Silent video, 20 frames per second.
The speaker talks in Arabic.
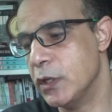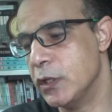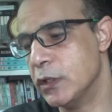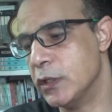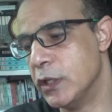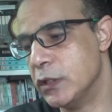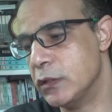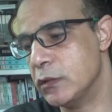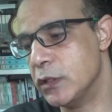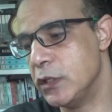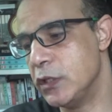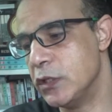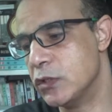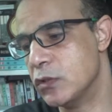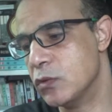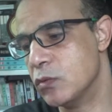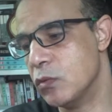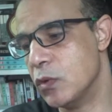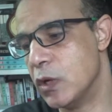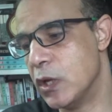
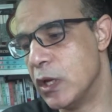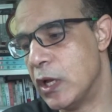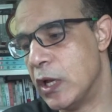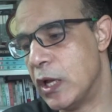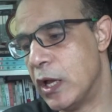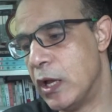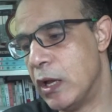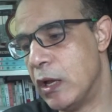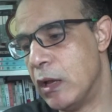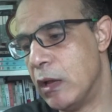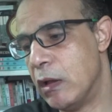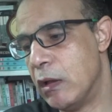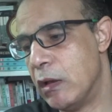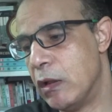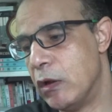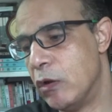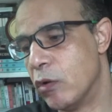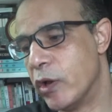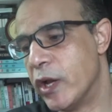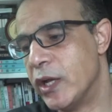تدريس
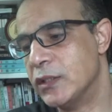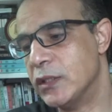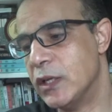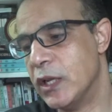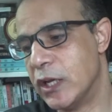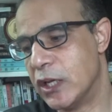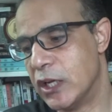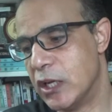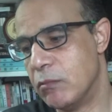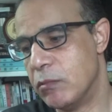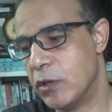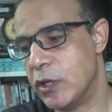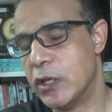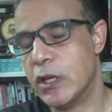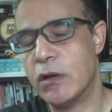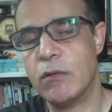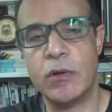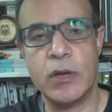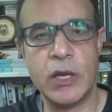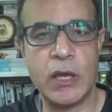واللغات
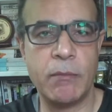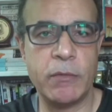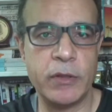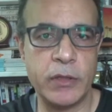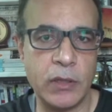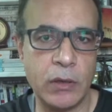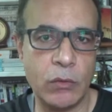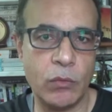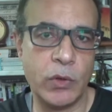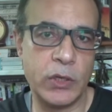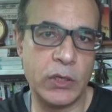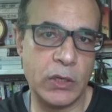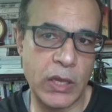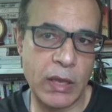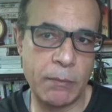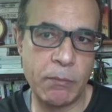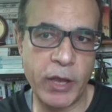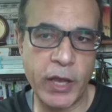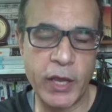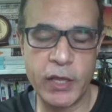الأجنبية
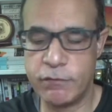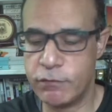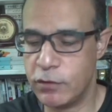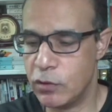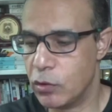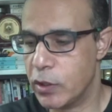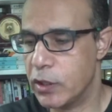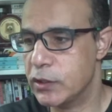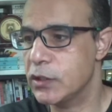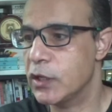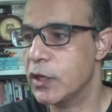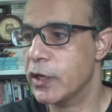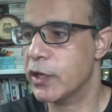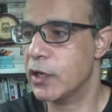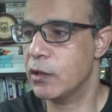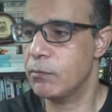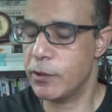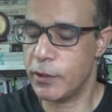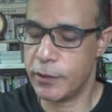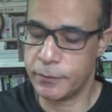والأبحاث في اللغات
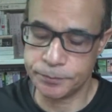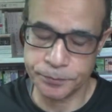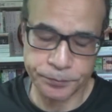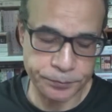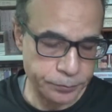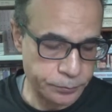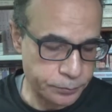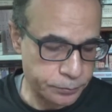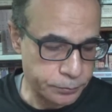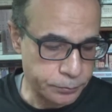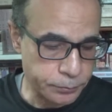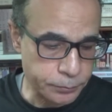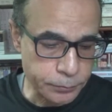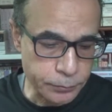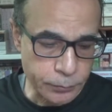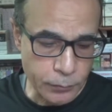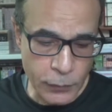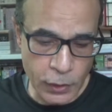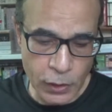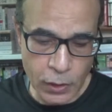الأجنبية
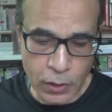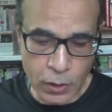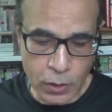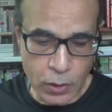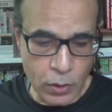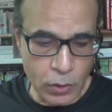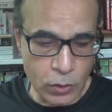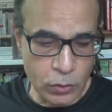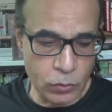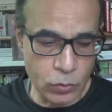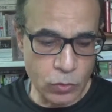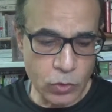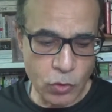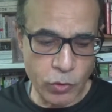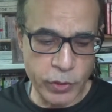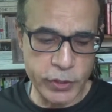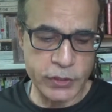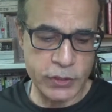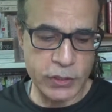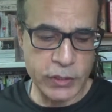دول
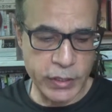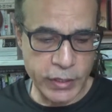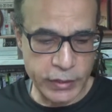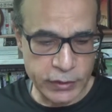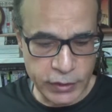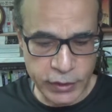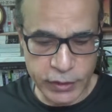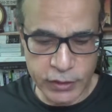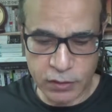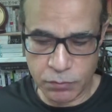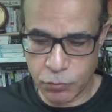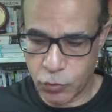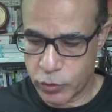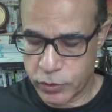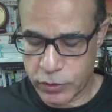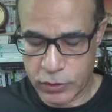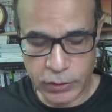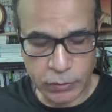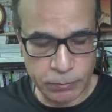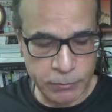كويسين كتكست
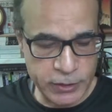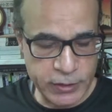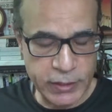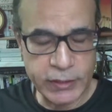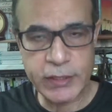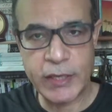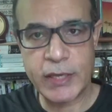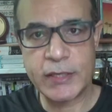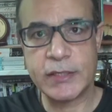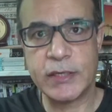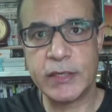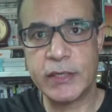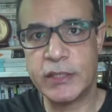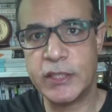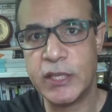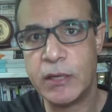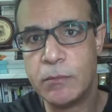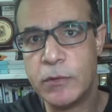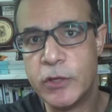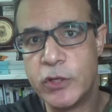بوكس بالذات هذا
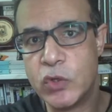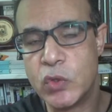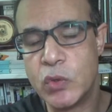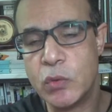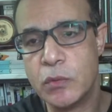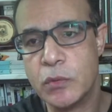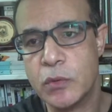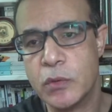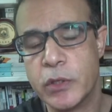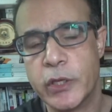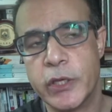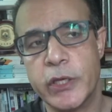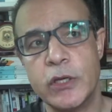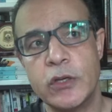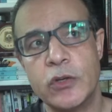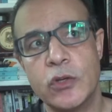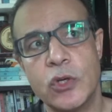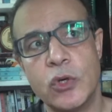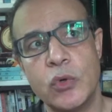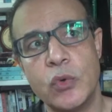الكتاب لأنه غير
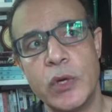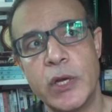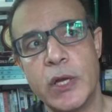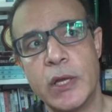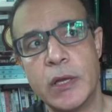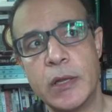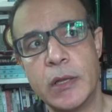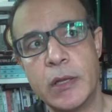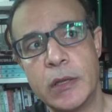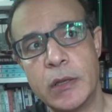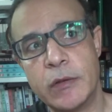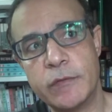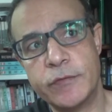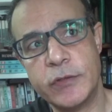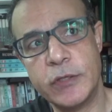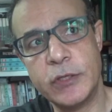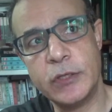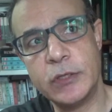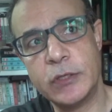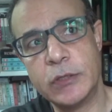ان هو آه،
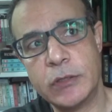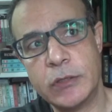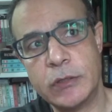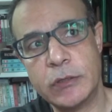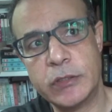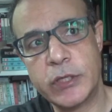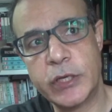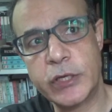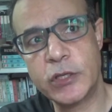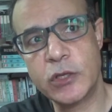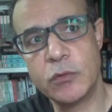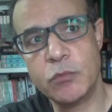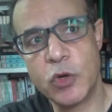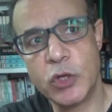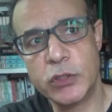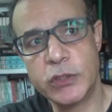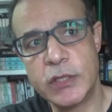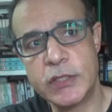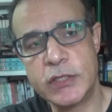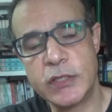في تاريخ
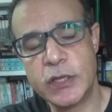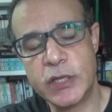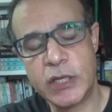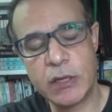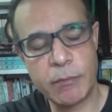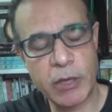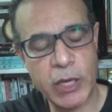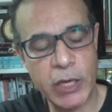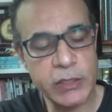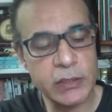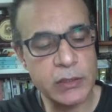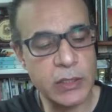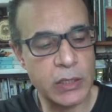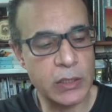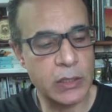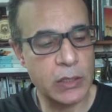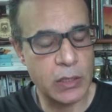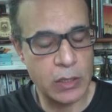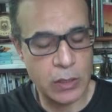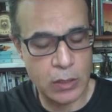مختصر إنما أيضا